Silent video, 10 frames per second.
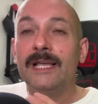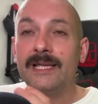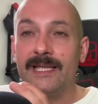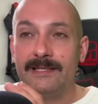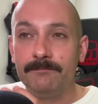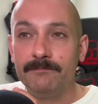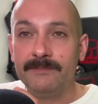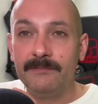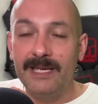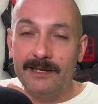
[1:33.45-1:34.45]
eh,
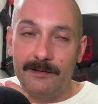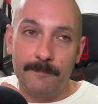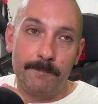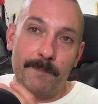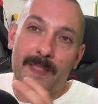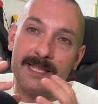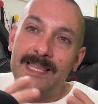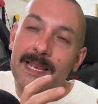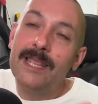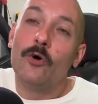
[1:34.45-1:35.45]
ehm,
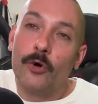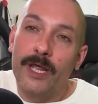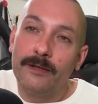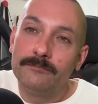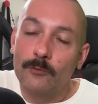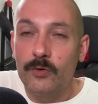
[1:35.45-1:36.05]
dal Lione.